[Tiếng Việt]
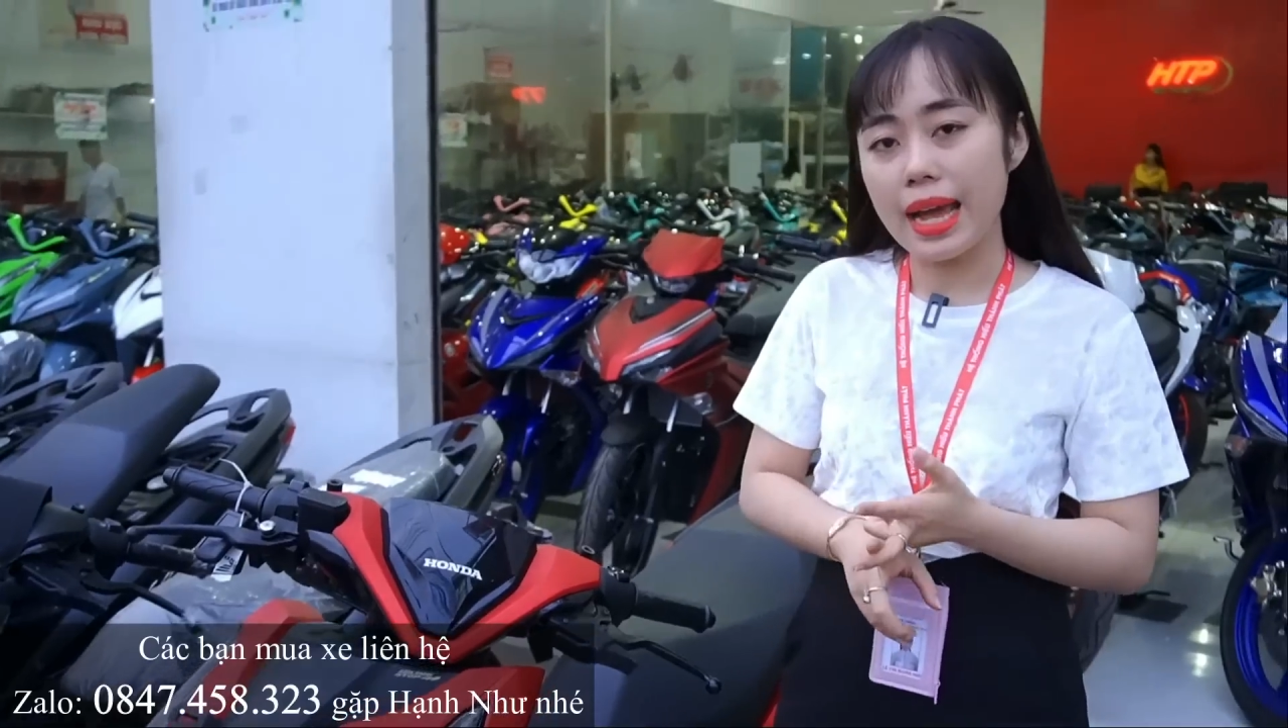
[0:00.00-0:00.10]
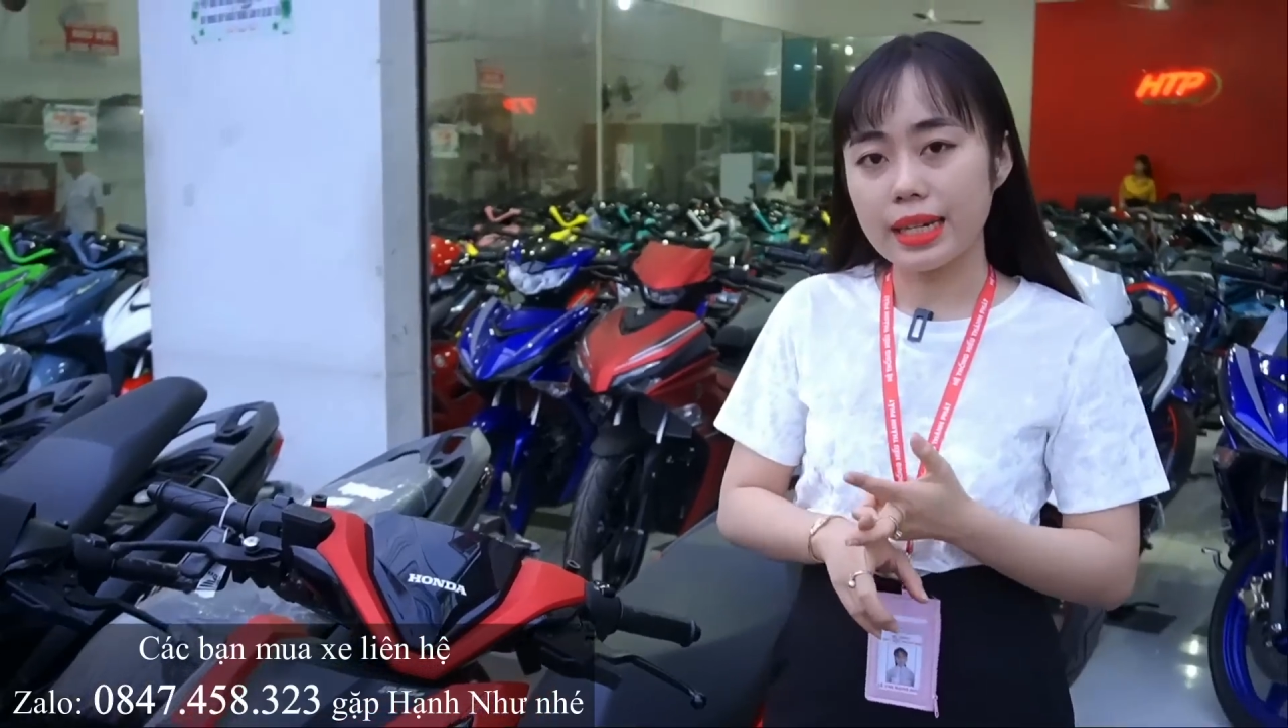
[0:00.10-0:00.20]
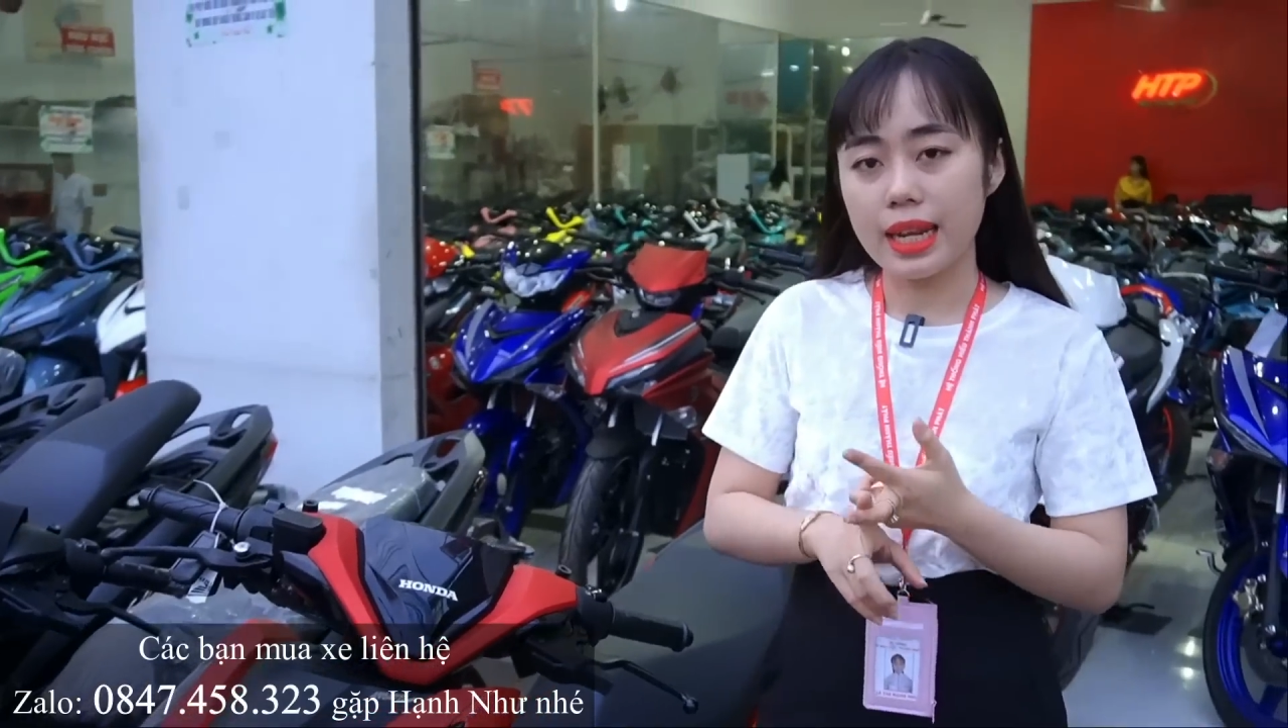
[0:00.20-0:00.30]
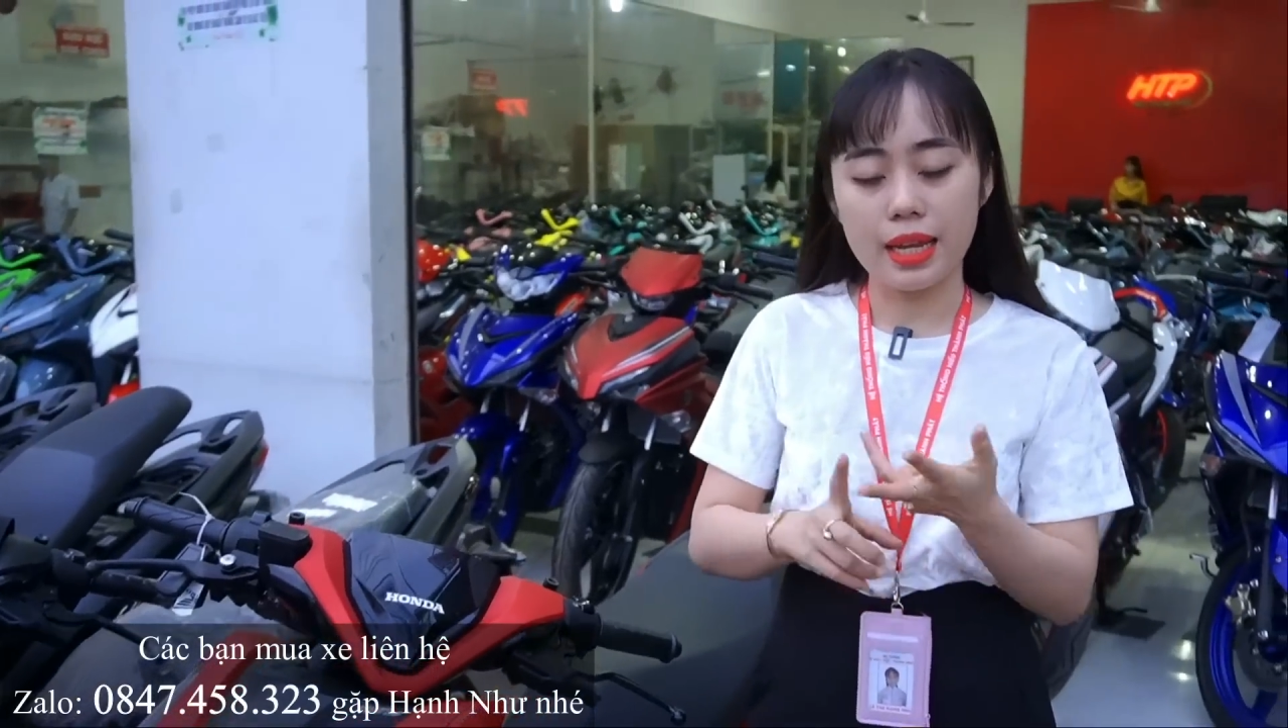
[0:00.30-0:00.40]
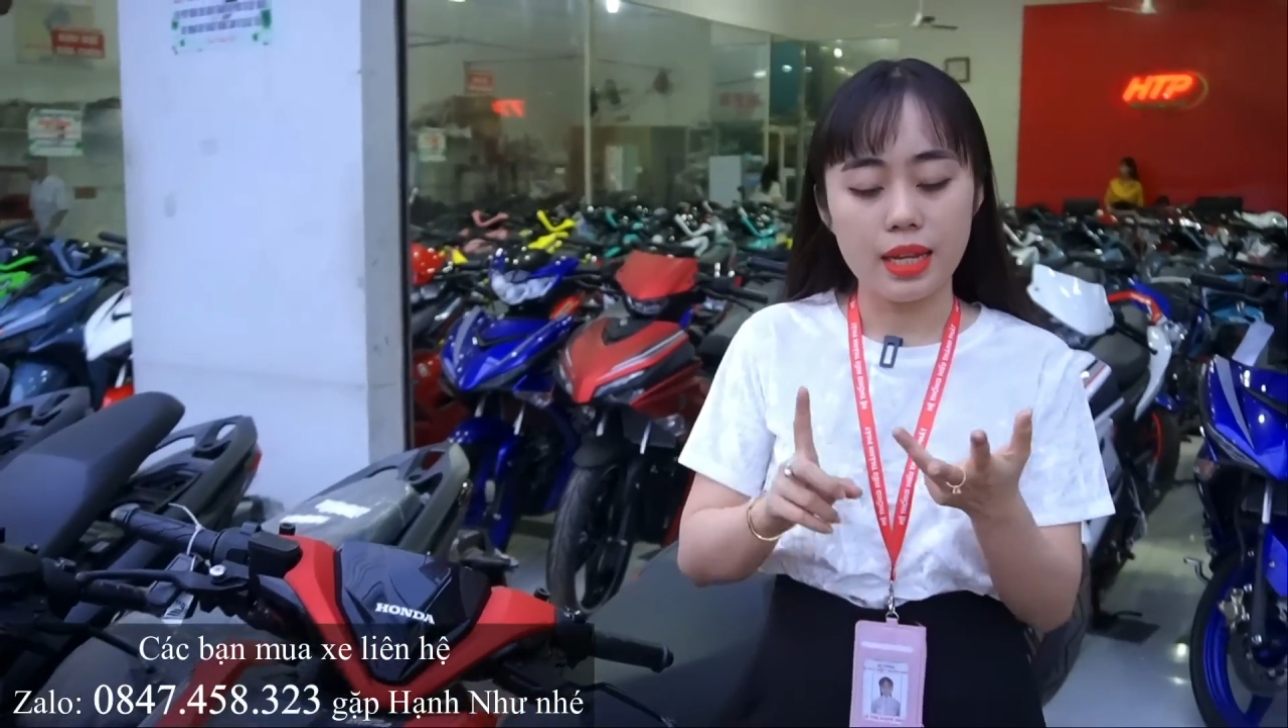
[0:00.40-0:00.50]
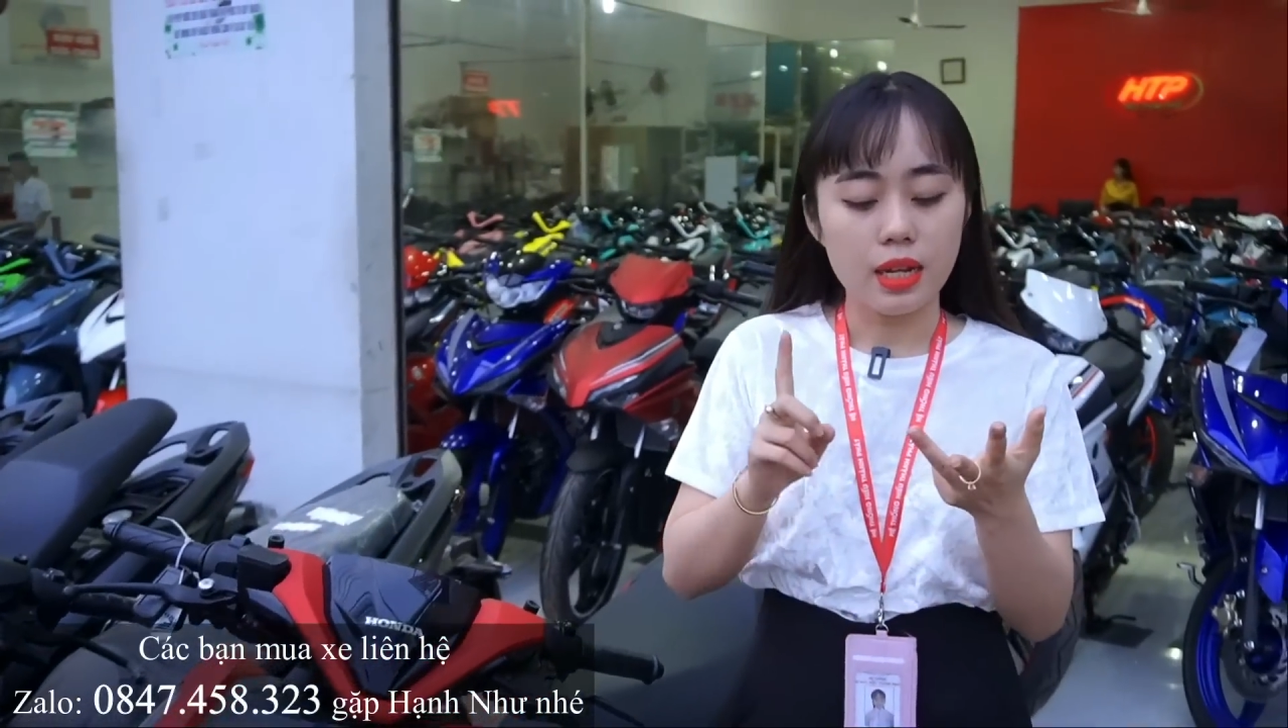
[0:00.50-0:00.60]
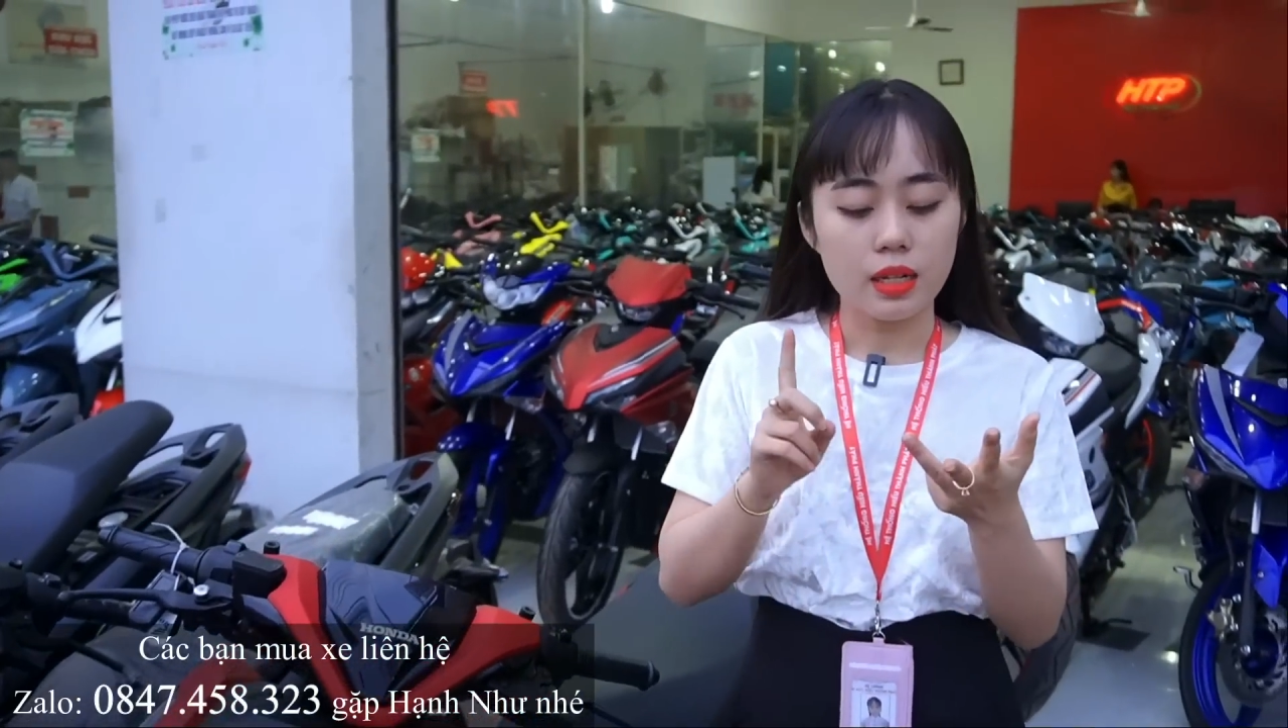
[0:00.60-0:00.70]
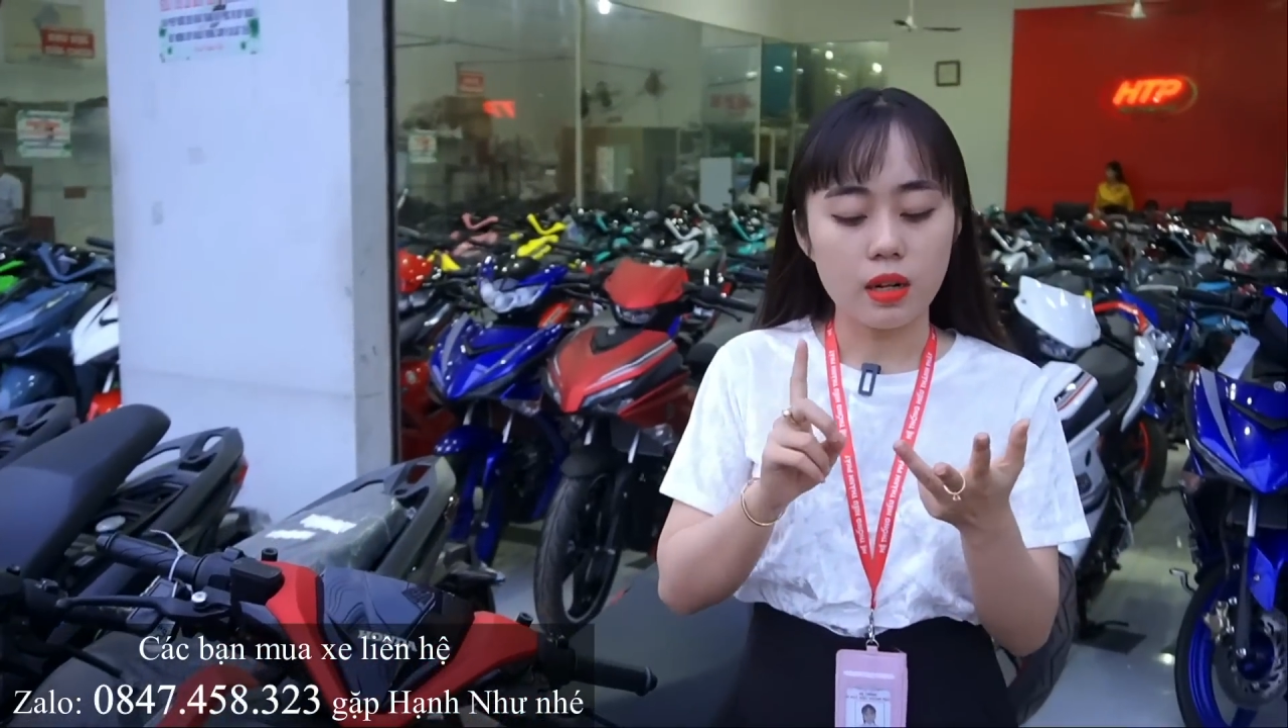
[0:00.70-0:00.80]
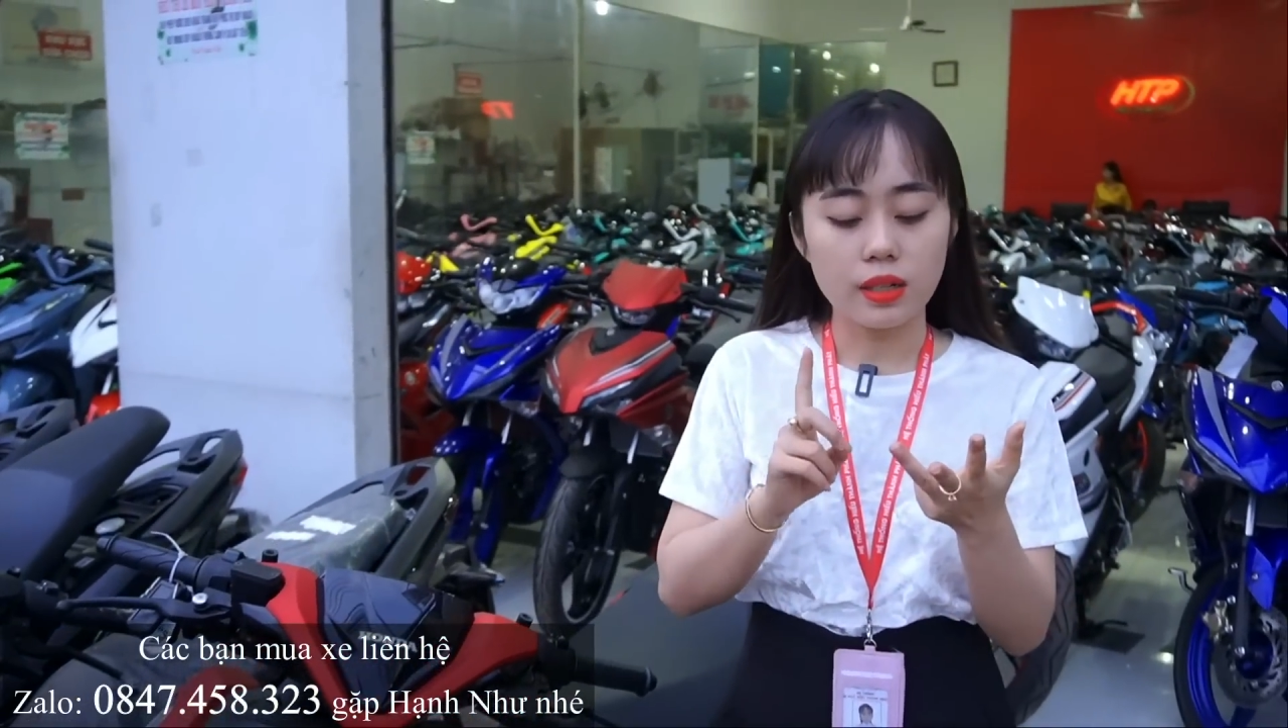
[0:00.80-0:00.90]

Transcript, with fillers: bạc nè